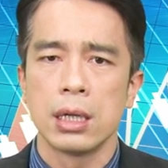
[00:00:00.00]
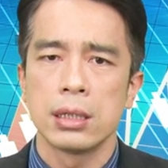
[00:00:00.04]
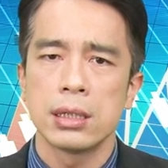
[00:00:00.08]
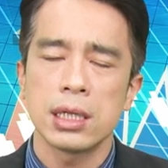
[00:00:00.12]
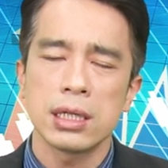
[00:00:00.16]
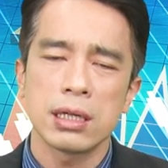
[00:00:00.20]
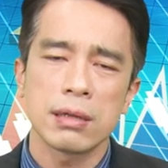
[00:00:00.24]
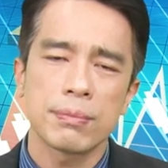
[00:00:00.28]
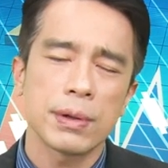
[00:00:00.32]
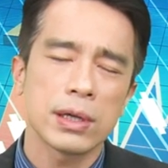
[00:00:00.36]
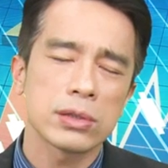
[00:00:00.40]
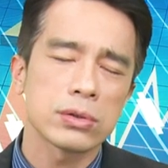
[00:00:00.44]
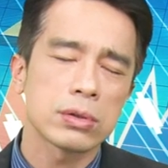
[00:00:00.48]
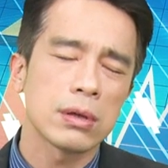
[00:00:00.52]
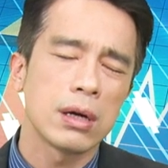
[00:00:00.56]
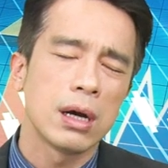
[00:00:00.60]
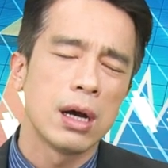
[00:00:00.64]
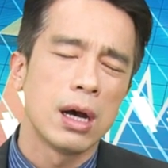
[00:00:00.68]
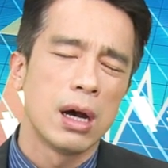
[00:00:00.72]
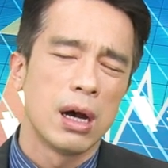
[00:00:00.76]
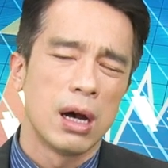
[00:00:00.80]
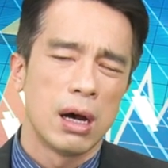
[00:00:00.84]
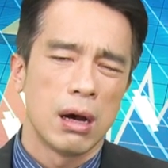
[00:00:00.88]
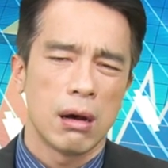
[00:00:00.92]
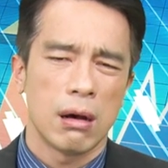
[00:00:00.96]
那你不要说
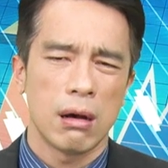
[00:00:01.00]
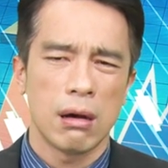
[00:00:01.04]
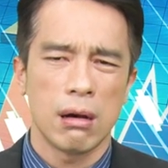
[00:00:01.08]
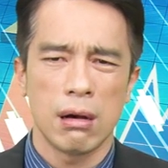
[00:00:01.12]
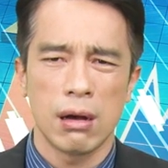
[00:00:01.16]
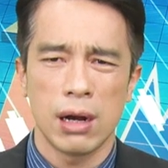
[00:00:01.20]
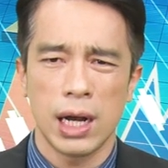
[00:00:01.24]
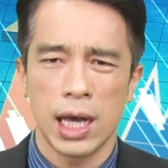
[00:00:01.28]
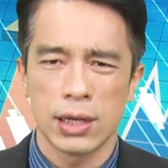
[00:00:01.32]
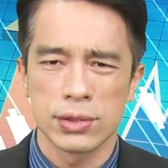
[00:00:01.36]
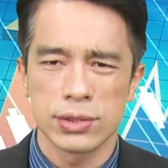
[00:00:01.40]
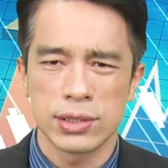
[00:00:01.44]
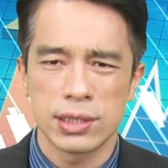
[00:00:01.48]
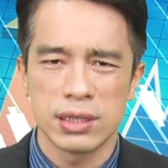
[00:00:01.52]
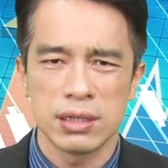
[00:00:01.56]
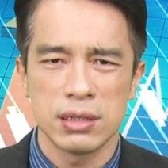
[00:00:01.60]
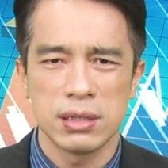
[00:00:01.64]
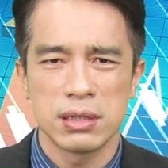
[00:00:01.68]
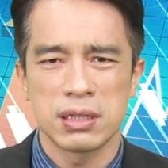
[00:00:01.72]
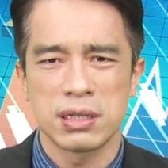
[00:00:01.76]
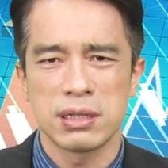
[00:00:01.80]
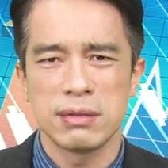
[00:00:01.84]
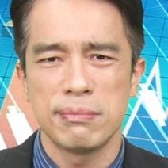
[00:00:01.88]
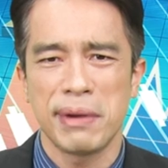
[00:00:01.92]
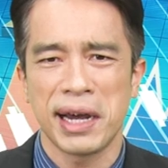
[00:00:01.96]
哦，老师
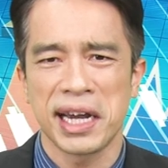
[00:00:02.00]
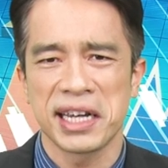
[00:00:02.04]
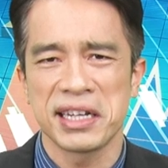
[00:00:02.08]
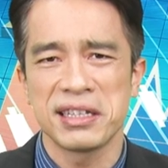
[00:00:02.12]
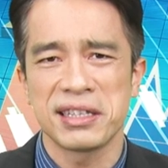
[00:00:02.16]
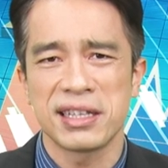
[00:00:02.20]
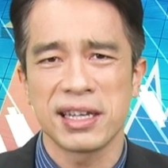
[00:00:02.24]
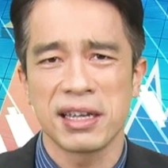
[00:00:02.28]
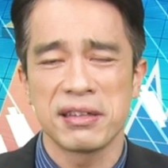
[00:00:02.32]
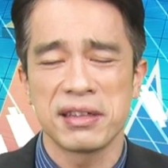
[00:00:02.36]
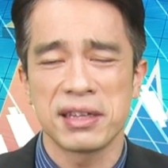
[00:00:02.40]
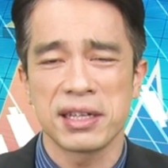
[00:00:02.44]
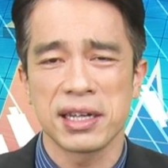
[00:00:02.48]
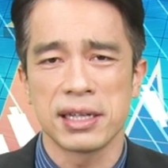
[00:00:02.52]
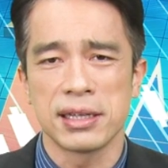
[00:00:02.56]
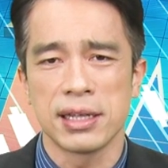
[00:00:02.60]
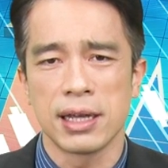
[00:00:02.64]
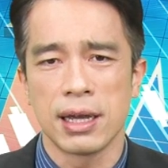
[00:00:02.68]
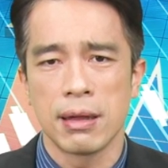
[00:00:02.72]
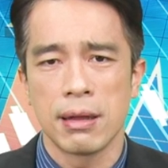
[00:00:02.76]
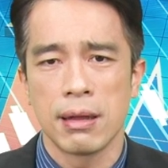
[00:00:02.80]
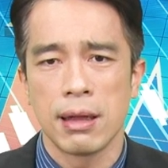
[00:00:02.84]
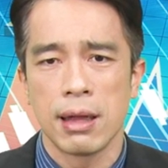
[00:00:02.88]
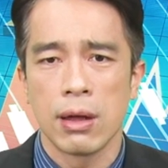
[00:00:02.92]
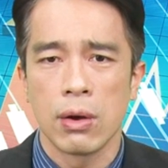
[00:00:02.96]
只买一点点呢。
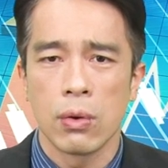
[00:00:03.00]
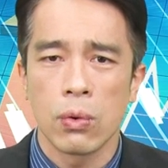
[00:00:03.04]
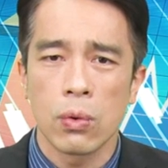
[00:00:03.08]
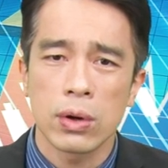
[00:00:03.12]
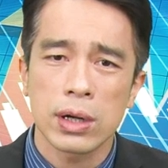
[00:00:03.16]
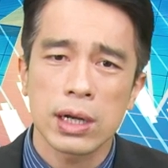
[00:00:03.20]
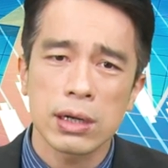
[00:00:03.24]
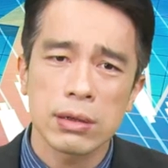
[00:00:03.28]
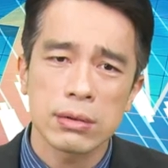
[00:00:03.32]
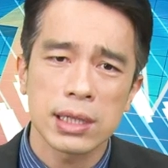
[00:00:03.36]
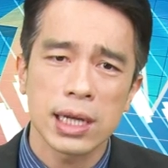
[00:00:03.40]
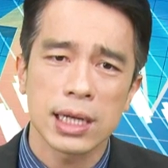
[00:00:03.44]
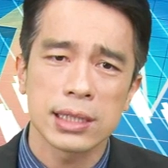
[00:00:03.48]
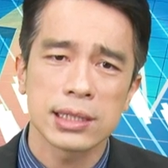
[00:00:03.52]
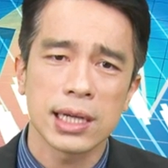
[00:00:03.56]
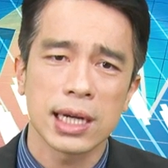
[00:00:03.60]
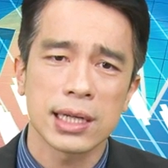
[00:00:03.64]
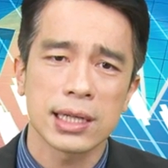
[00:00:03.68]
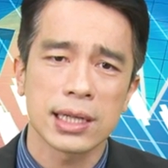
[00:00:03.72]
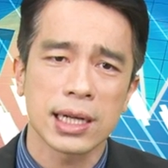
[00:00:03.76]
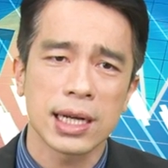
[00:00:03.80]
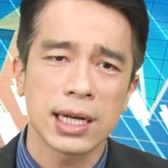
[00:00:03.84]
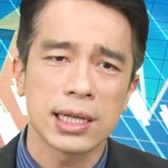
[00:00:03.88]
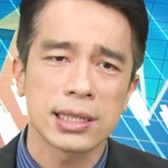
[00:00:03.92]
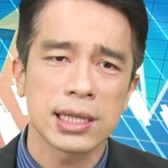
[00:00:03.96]
我告诉大家，
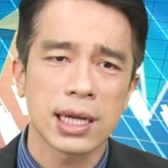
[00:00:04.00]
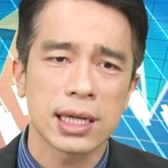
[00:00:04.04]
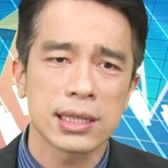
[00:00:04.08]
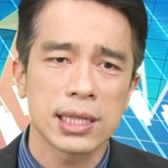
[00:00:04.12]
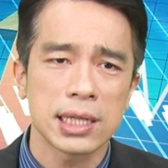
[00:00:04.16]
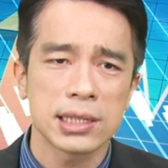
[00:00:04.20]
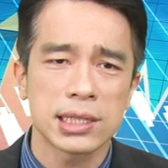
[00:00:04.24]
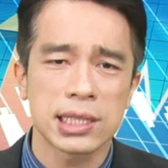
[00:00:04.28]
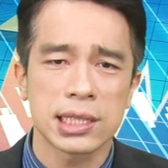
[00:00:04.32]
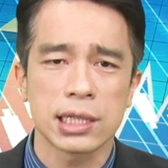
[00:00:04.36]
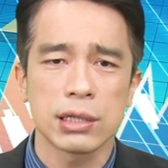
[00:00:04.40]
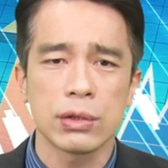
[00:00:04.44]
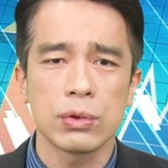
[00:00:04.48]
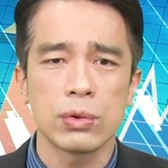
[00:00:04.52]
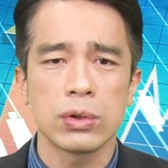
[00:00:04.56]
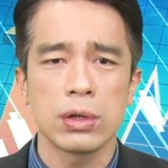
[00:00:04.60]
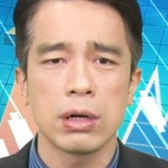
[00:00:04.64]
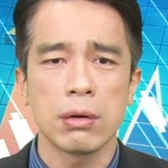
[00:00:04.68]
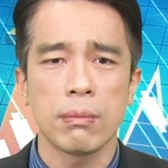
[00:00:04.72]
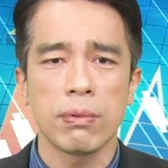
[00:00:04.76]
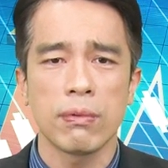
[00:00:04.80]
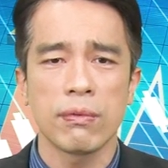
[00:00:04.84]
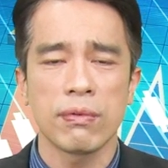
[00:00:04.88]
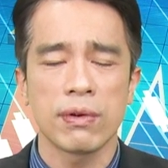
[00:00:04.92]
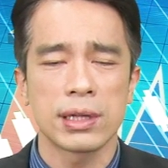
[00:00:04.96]
你看一下，在期货
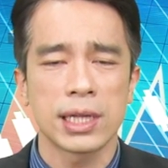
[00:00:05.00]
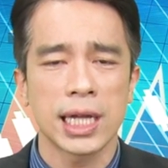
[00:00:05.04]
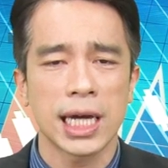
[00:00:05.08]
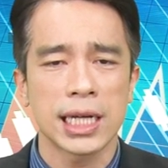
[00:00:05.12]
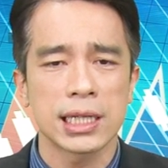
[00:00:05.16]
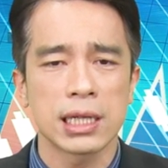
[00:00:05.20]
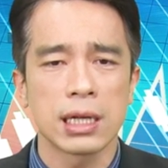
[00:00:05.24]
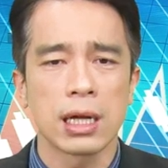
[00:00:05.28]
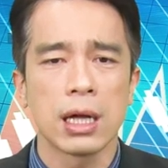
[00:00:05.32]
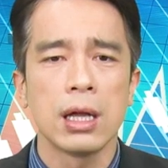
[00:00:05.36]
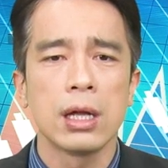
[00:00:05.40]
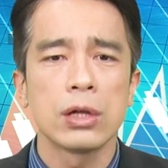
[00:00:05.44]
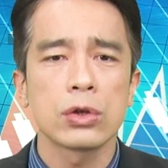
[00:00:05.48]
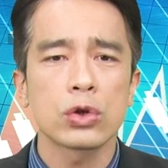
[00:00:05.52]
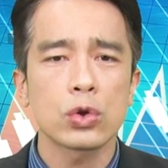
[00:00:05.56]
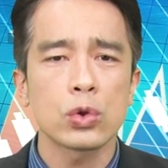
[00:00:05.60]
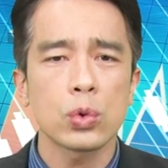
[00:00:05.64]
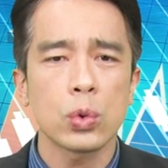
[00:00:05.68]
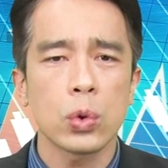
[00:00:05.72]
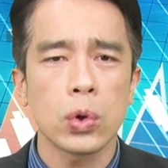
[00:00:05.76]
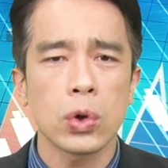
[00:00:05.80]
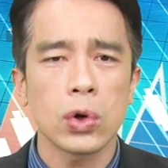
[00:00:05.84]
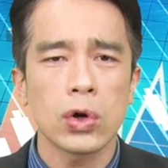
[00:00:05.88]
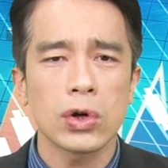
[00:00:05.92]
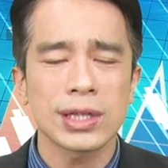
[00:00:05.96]
的部分，它的
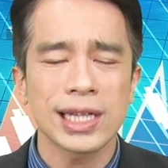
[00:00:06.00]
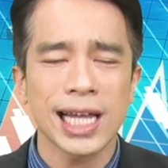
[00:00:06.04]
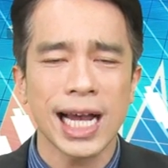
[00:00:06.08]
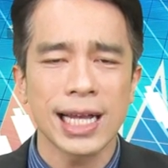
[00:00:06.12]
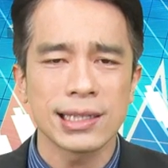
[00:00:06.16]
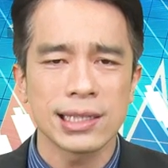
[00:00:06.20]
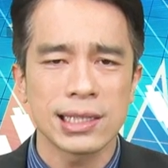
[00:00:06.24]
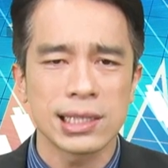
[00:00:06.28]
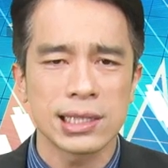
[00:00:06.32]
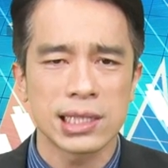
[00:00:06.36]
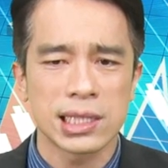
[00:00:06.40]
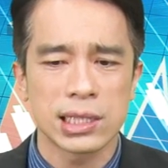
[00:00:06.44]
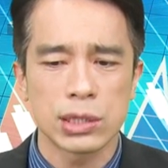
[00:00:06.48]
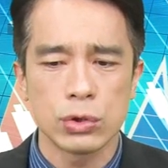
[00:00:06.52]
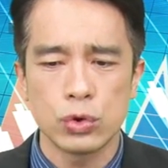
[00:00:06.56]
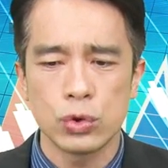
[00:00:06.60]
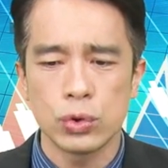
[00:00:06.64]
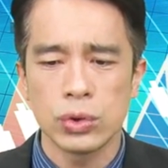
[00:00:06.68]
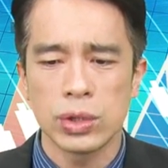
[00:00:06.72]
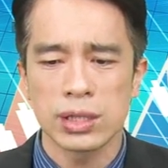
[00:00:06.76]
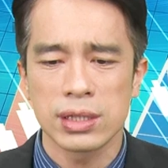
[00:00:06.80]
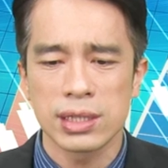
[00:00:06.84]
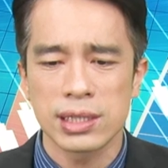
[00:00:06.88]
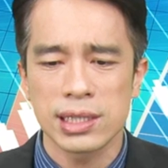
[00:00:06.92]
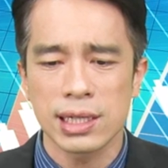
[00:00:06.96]
多单是持续
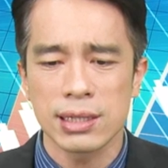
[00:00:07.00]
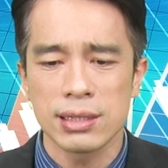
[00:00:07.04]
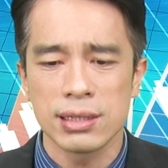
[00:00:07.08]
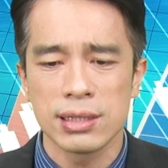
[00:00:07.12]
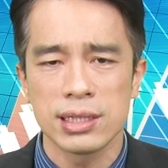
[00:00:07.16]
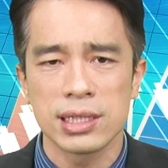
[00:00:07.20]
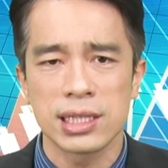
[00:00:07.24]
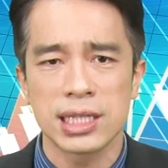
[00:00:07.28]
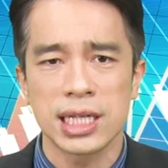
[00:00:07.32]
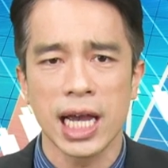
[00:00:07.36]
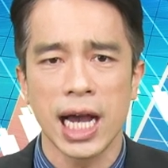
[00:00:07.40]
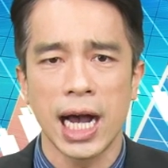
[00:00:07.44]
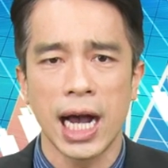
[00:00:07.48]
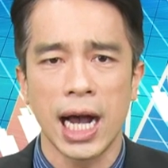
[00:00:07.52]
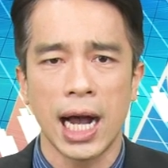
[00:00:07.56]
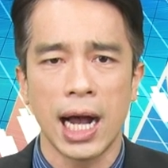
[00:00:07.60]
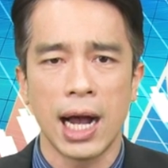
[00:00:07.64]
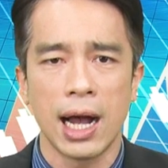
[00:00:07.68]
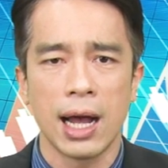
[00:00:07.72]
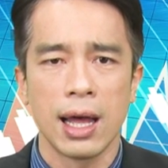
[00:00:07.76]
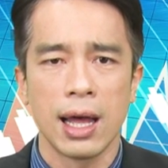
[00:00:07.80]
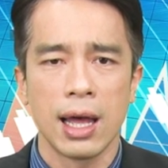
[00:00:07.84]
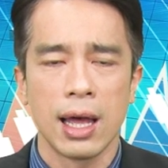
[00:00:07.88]
的增加。